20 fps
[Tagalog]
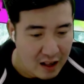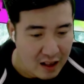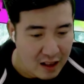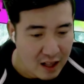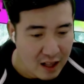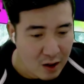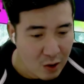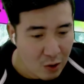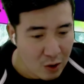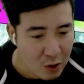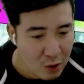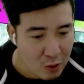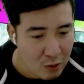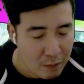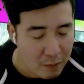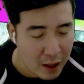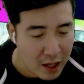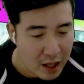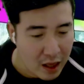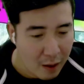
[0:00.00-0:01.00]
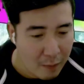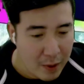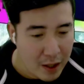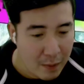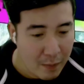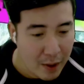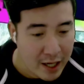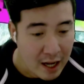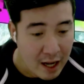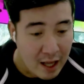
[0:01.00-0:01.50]
Si Tonton ba? Grabe
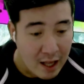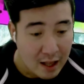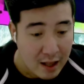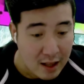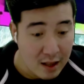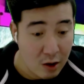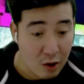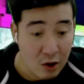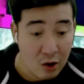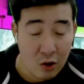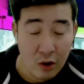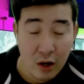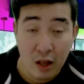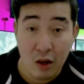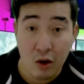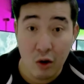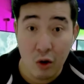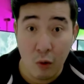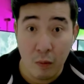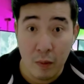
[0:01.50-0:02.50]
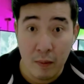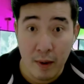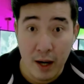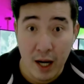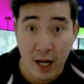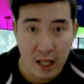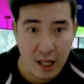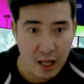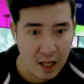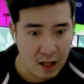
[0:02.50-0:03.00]
naman. Tonton and Jerome
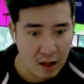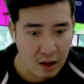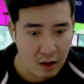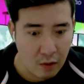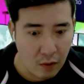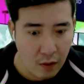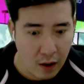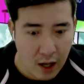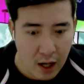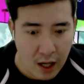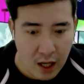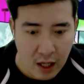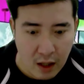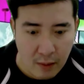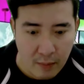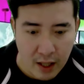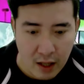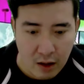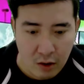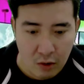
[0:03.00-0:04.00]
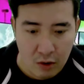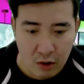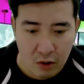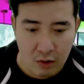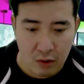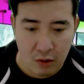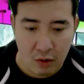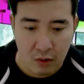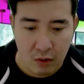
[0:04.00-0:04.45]
magkadikit, no? Ang galing naman ni Tonton